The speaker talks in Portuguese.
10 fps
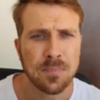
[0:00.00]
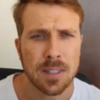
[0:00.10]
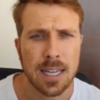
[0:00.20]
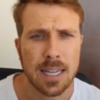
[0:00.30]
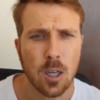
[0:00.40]

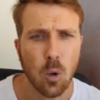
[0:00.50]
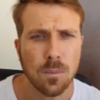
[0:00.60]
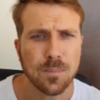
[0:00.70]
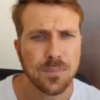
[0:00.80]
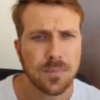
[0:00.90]
Né?
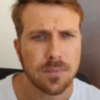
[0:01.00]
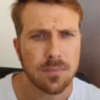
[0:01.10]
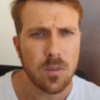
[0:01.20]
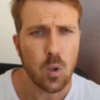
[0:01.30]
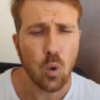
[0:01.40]
Então,
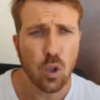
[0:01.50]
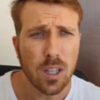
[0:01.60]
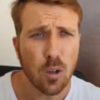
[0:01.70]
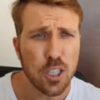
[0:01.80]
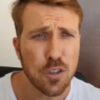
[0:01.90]
o
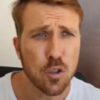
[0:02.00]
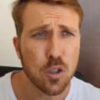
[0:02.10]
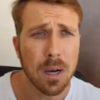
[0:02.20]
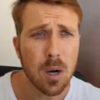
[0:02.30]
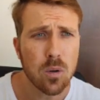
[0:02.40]
total de ativos
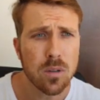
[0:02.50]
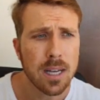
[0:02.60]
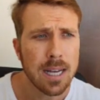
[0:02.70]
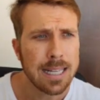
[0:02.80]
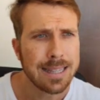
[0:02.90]
dos bancos
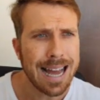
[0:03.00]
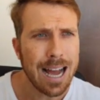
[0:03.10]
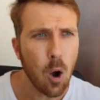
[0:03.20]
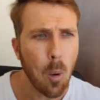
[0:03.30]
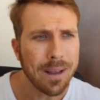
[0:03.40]

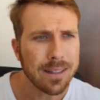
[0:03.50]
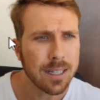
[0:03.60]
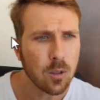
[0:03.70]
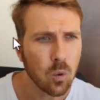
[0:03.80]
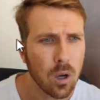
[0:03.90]
está
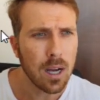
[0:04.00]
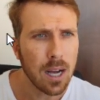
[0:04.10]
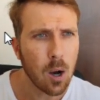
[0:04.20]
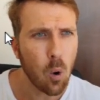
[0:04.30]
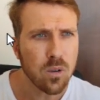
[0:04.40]
aumentando
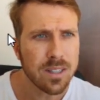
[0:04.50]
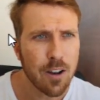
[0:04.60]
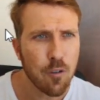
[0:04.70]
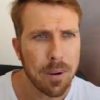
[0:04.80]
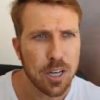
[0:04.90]
uh,
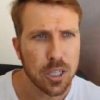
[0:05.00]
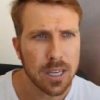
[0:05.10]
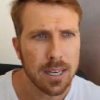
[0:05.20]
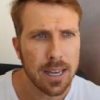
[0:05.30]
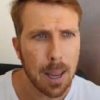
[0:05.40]
consideravelmente
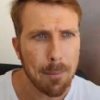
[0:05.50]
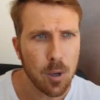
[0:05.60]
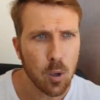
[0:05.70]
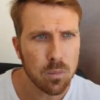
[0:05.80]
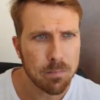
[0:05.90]
aqui né, em
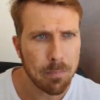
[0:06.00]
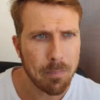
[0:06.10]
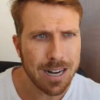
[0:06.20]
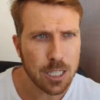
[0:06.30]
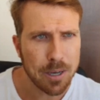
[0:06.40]
abril
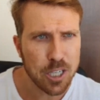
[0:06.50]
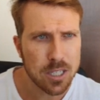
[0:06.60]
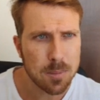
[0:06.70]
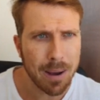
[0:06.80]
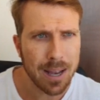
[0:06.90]
praticamente
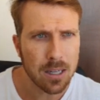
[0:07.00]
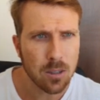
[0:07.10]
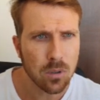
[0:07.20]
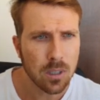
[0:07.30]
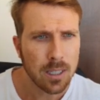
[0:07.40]

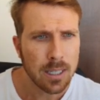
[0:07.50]
disparando.